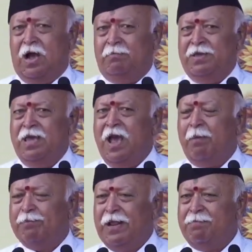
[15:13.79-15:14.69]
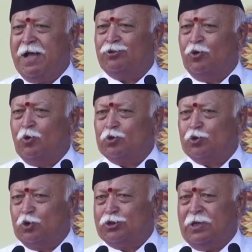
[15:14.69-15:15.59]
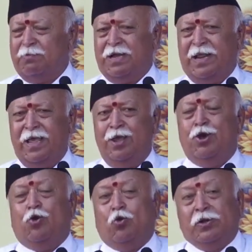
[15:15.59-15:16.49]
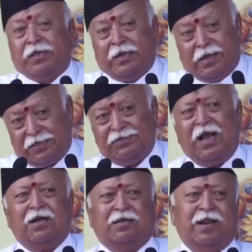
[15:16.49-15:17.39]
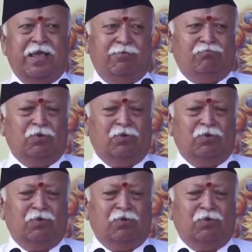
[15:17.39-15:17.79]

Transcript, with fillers: हम ही अपने बातों को तुच्छ माने उनकी लज्जा करें